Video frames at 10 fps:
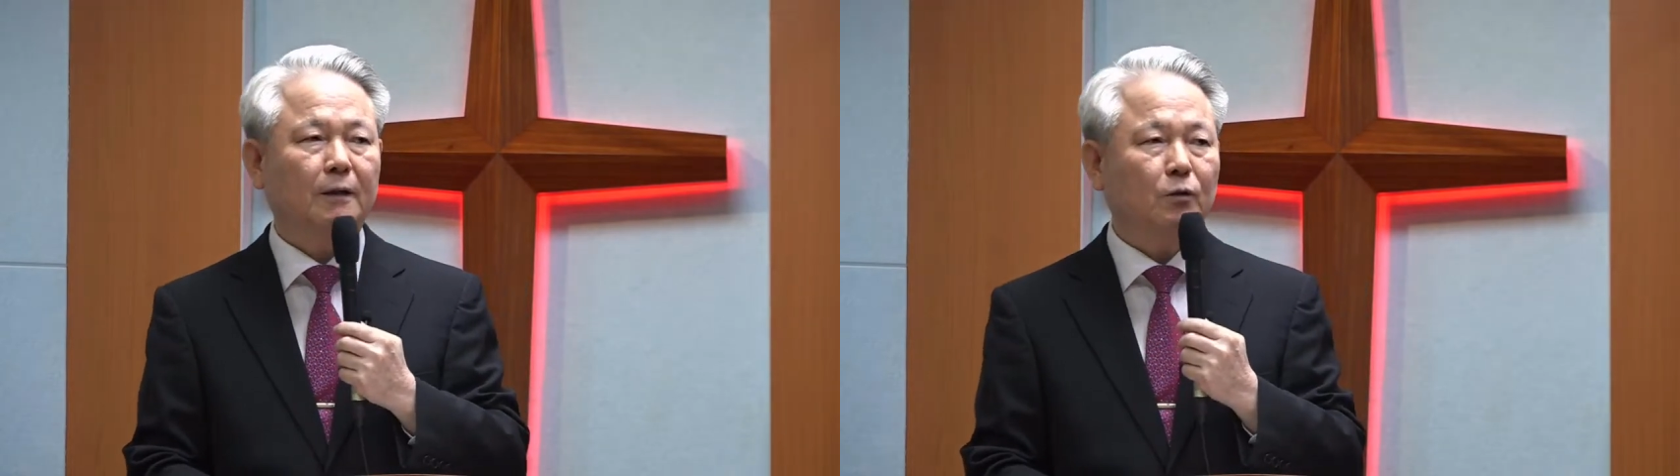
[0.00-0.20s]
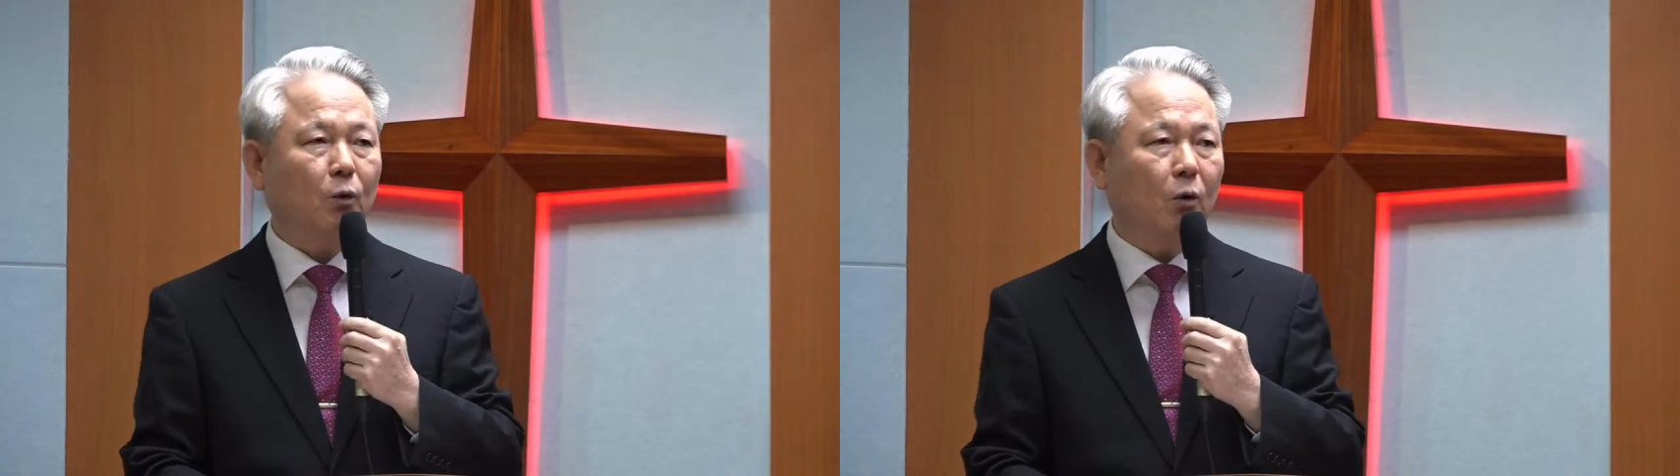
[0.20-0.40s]

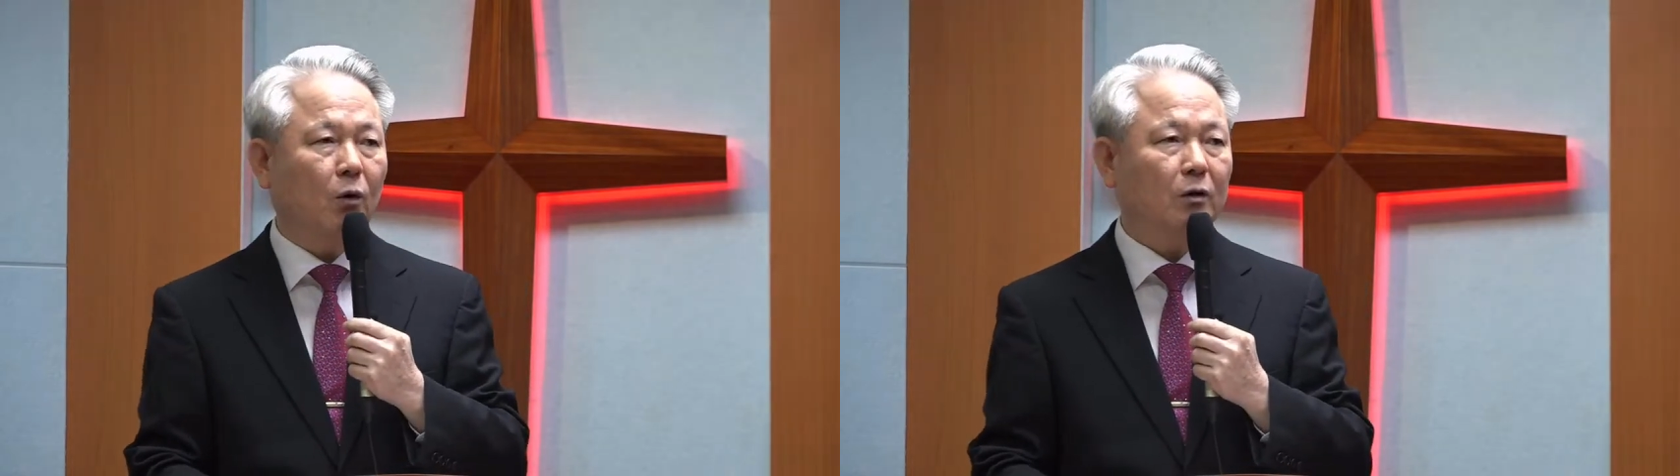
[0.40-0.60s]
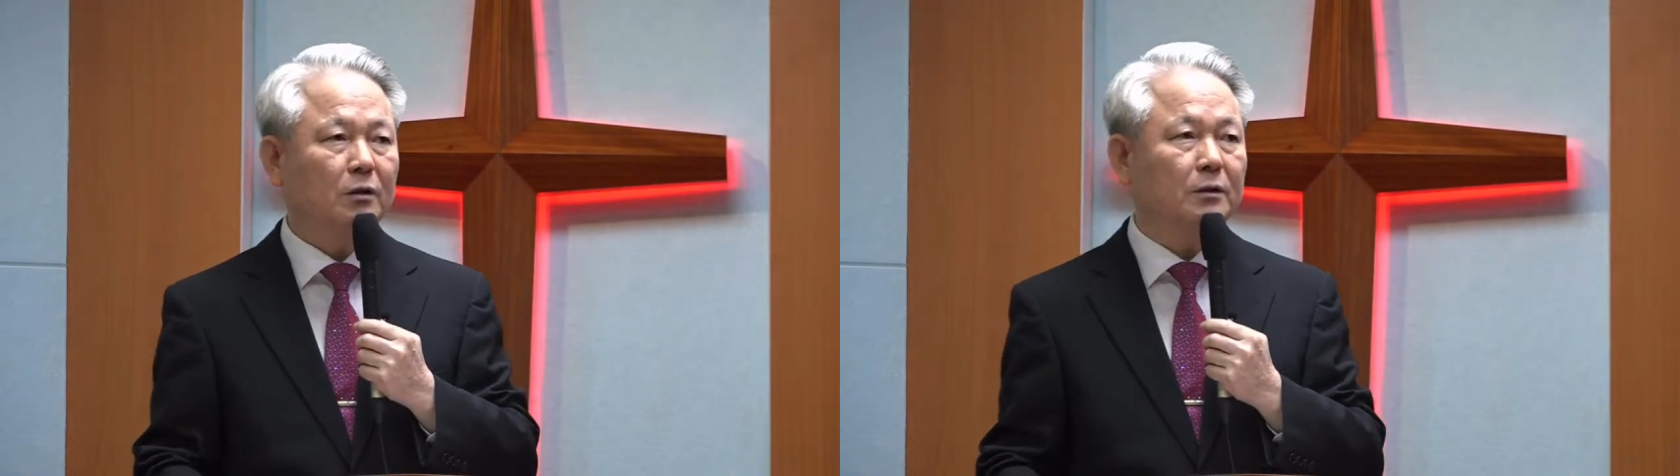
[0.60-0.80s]

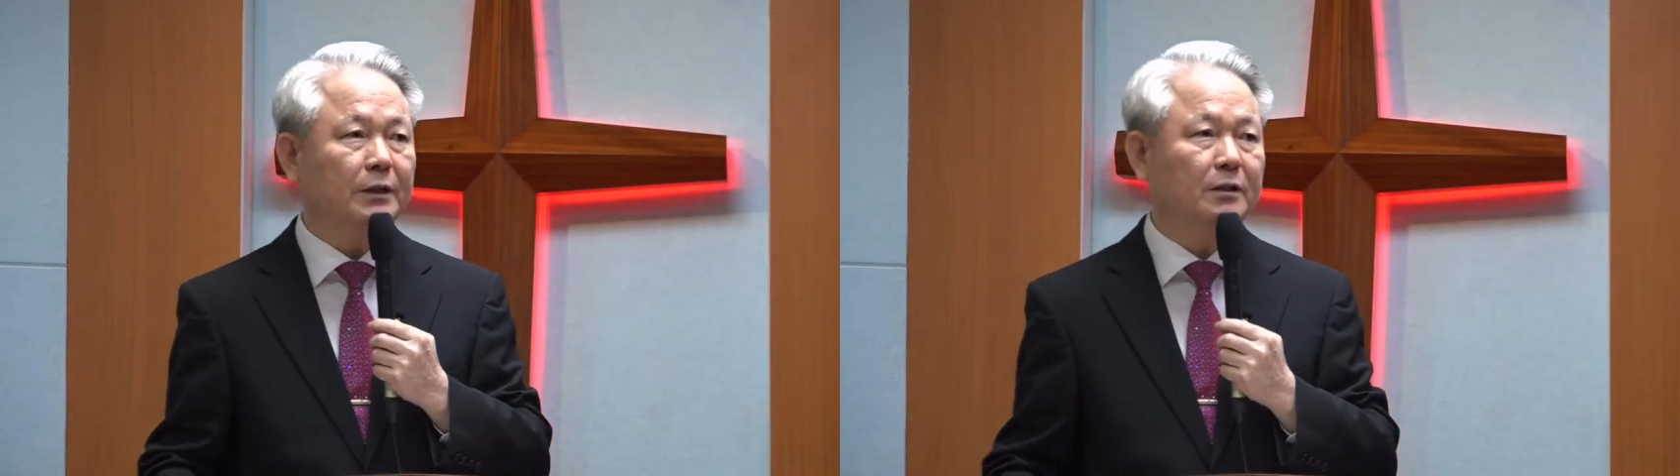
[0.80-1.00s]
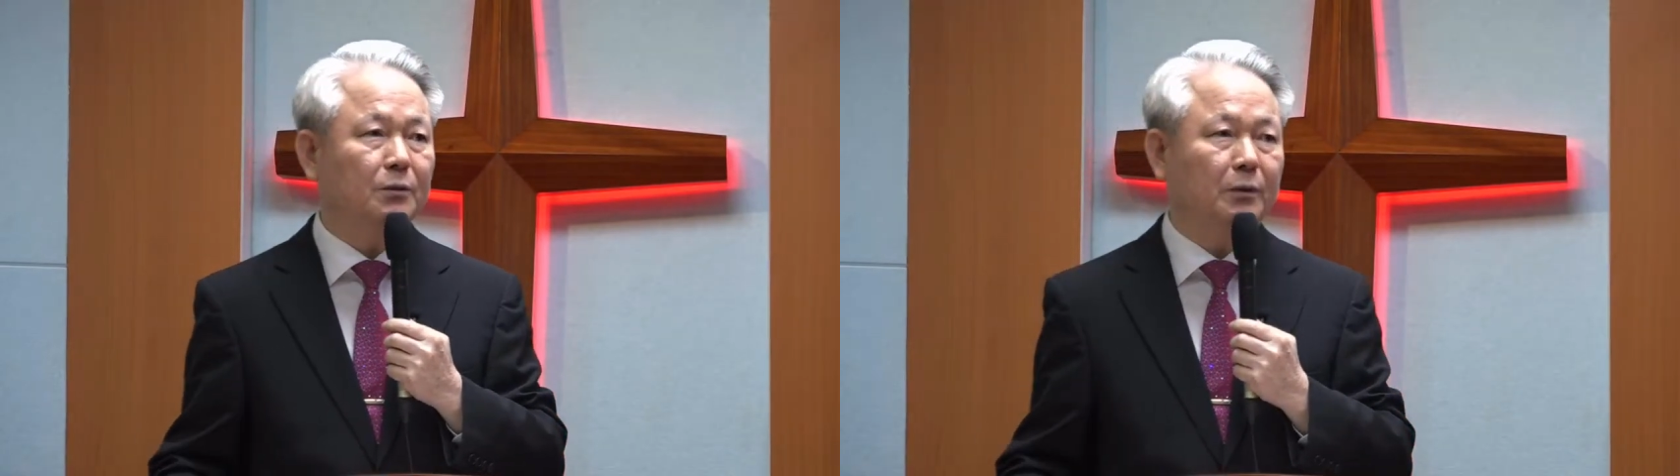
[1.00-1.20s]
또
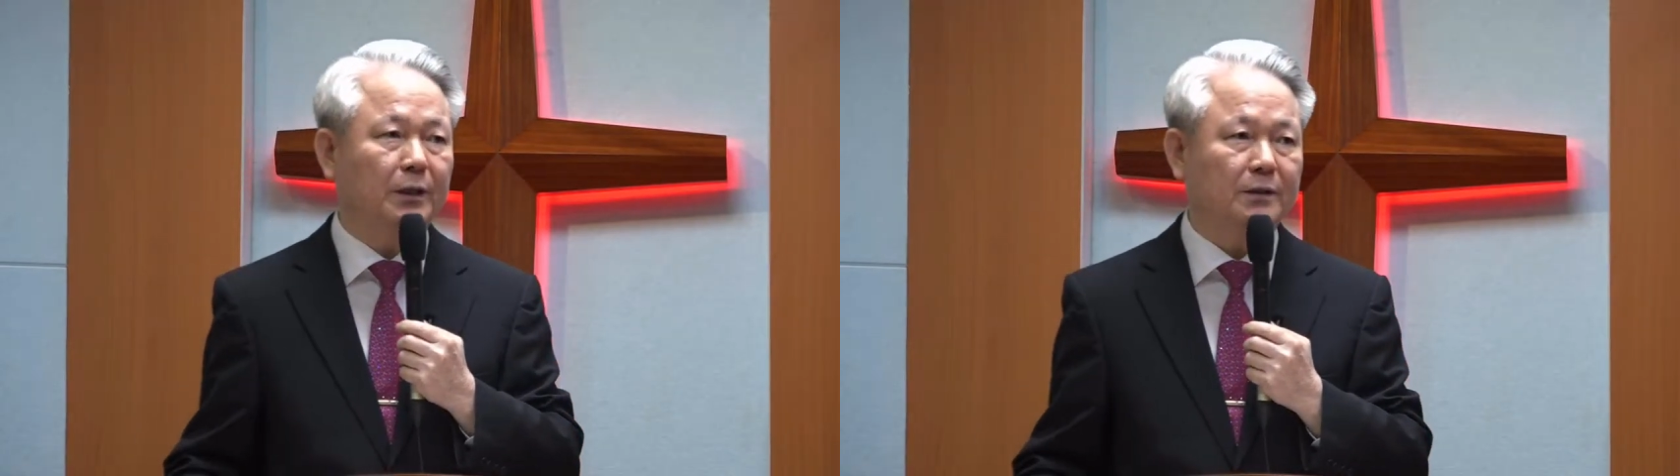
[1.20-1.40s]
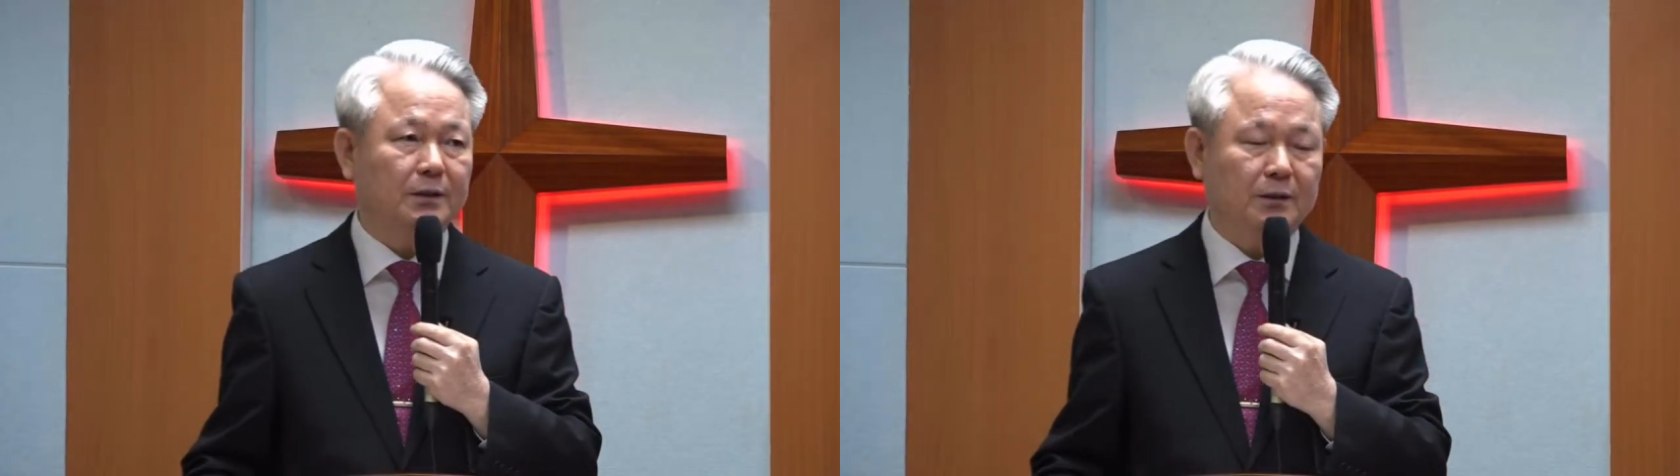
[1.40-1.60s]

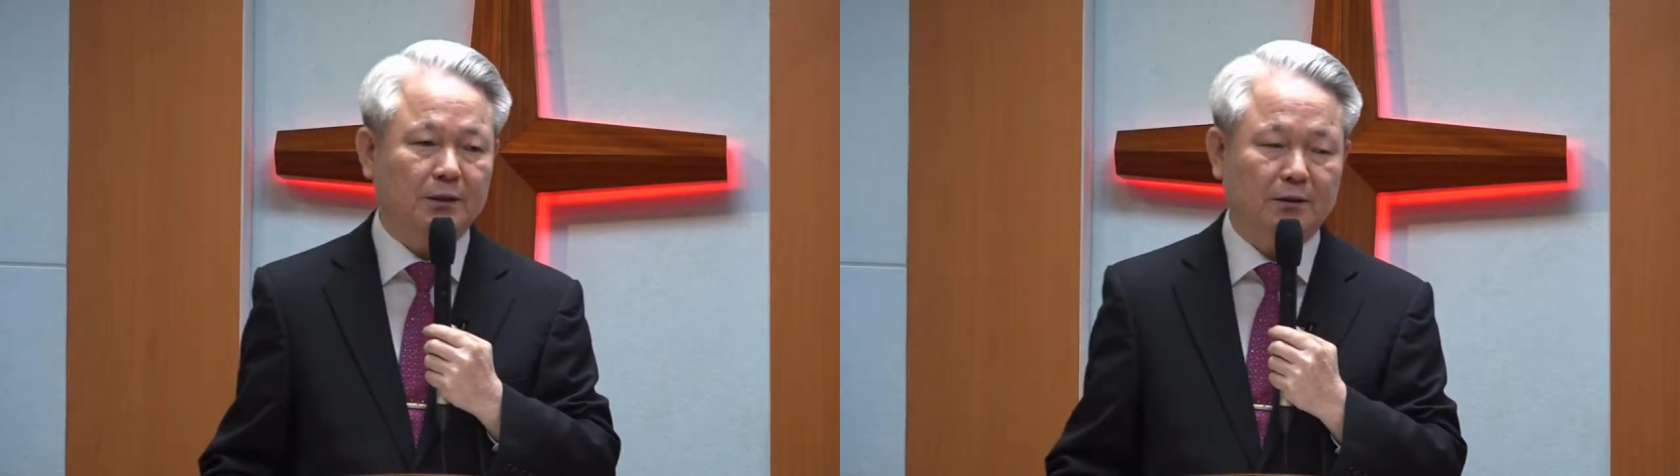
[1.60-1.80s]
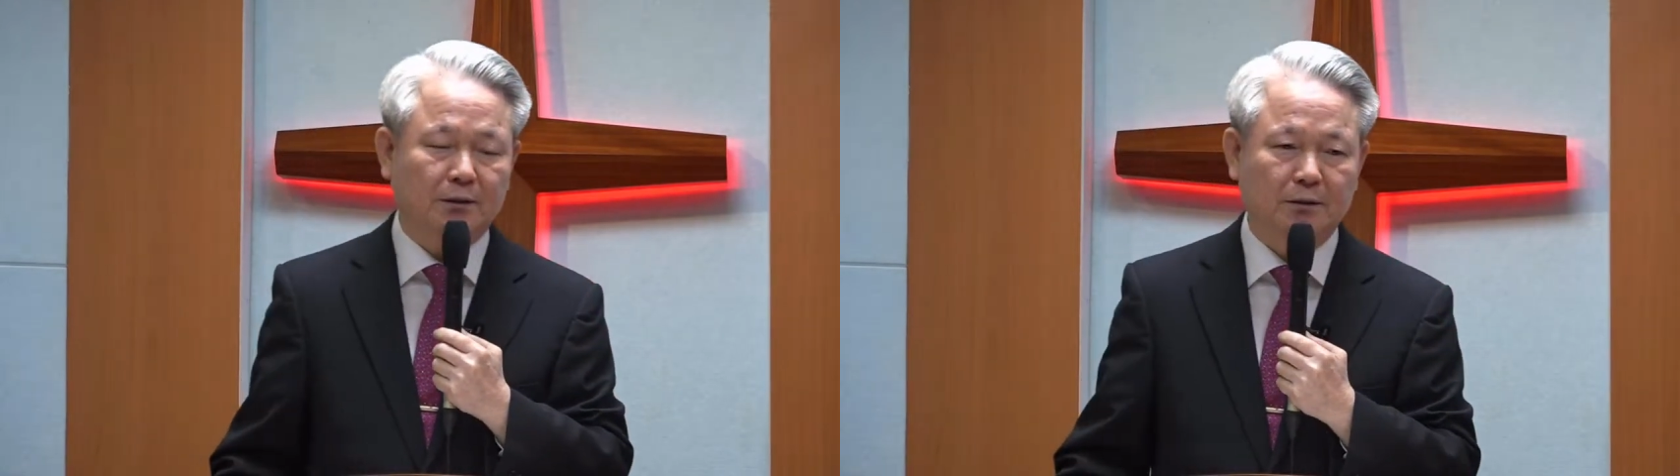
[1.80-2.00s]
그리스도의
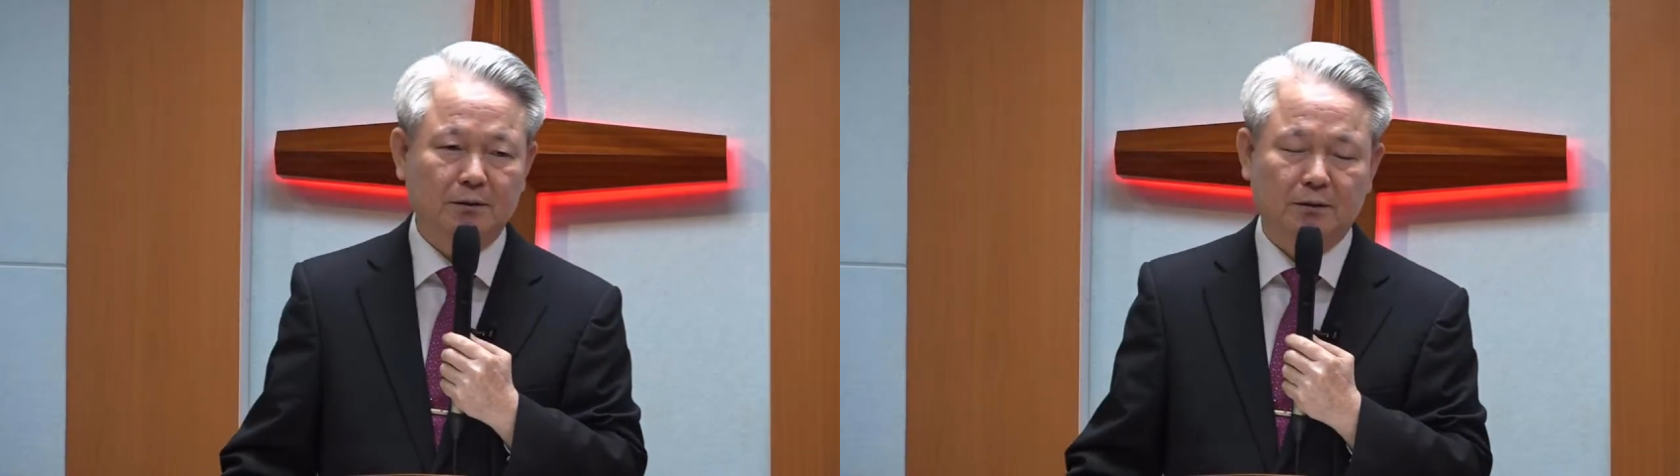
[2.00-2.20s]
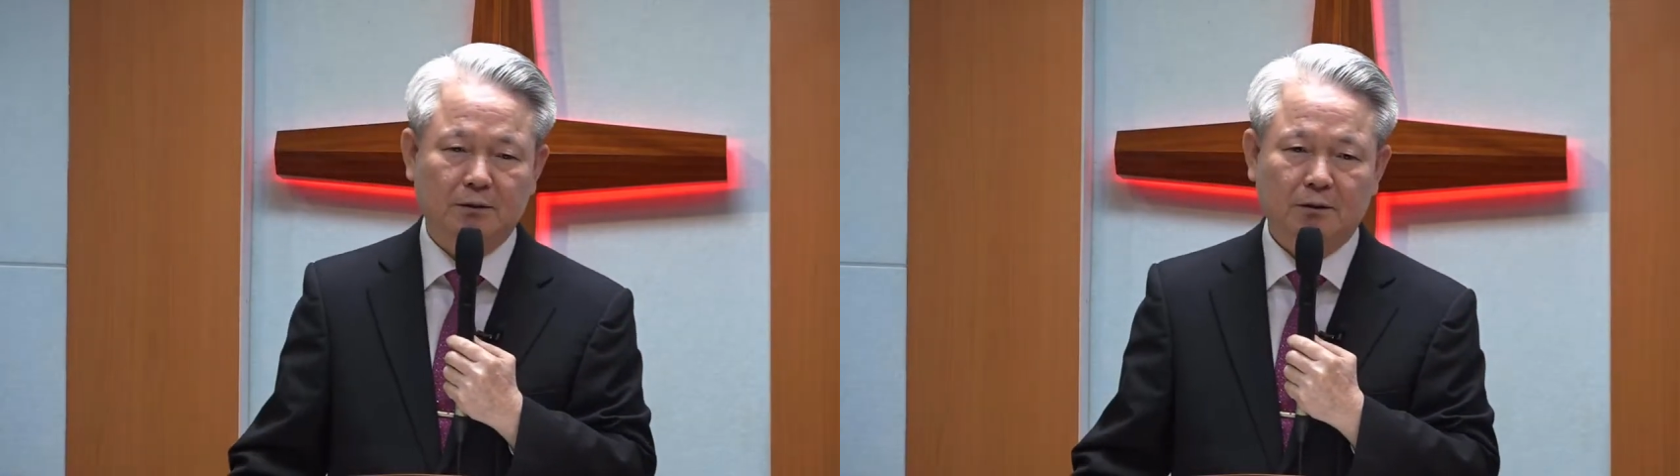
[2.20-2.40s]
제자들은